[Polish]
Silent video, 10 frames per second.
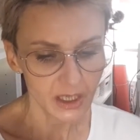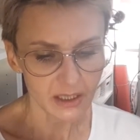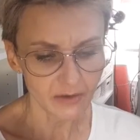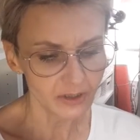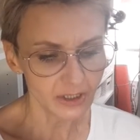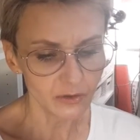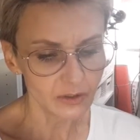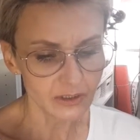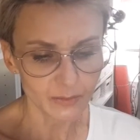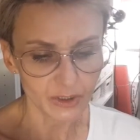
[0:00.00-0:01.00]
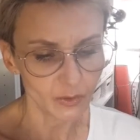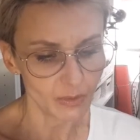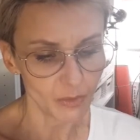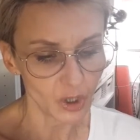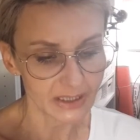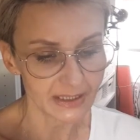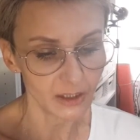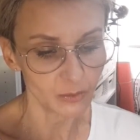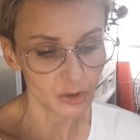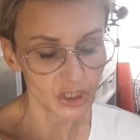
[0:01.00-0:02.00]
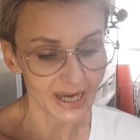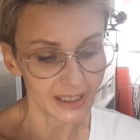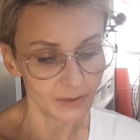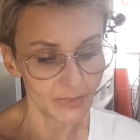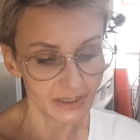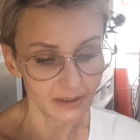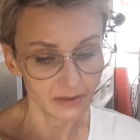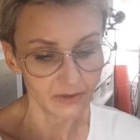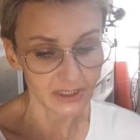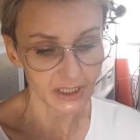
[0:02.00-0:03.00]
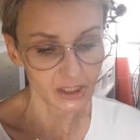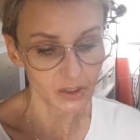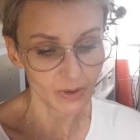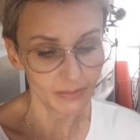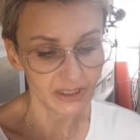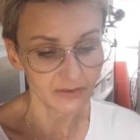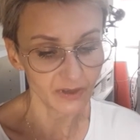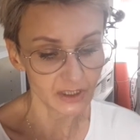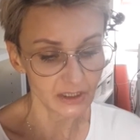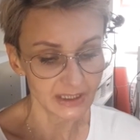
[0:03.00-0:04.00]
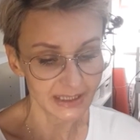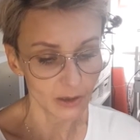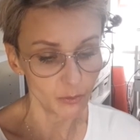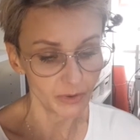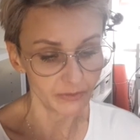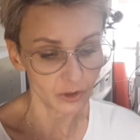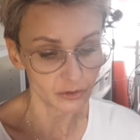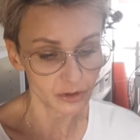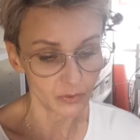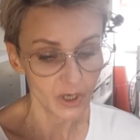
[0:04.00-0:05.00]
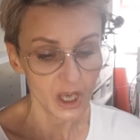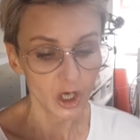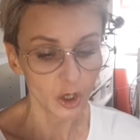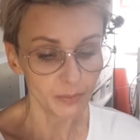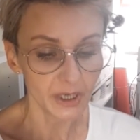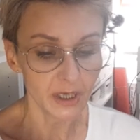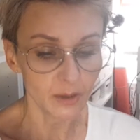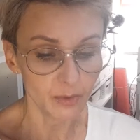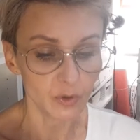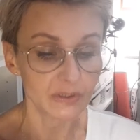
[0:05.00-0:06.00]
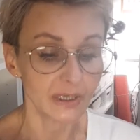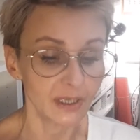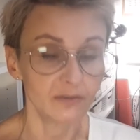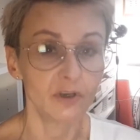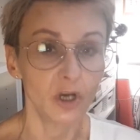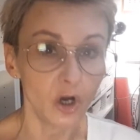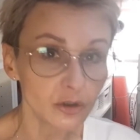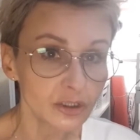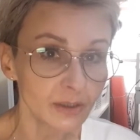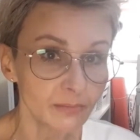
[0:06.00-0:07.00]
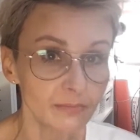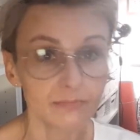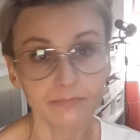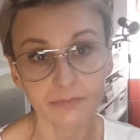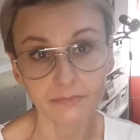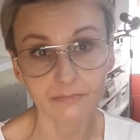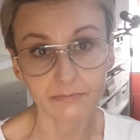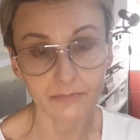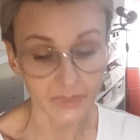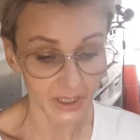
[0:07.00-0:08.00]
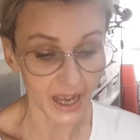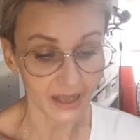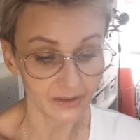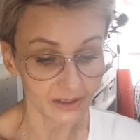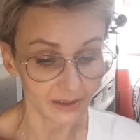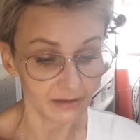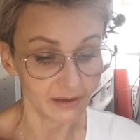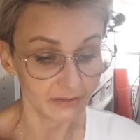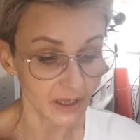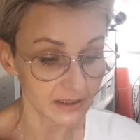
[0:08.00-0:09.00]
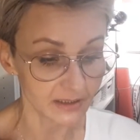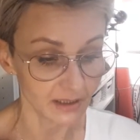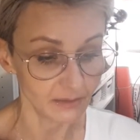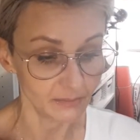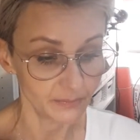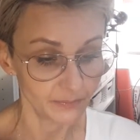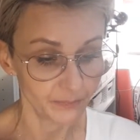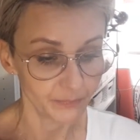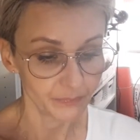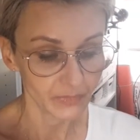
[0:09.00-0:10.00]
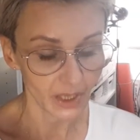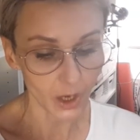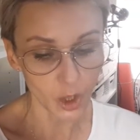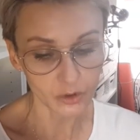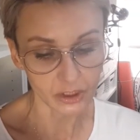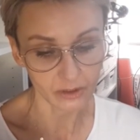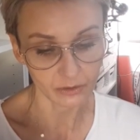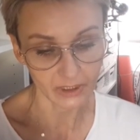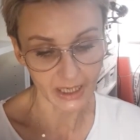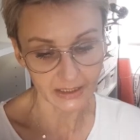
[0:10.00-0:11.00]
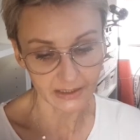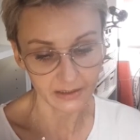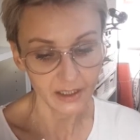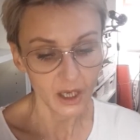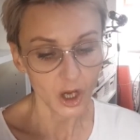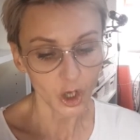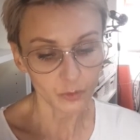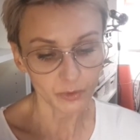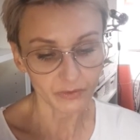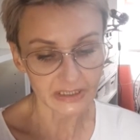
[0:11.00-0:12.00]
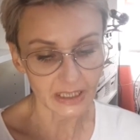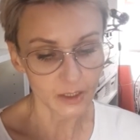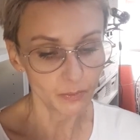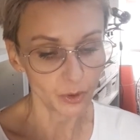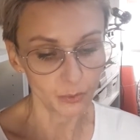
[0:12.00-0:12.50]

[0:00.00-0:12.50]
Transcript: Nawet jego niezbyt głęboka znajomość arytmetyki wystarczyła, by stwierdzić z całą pewnością. Kopiejek było zaledwie osiem i ani jednej więcej odszedł od kasy, odprowadzany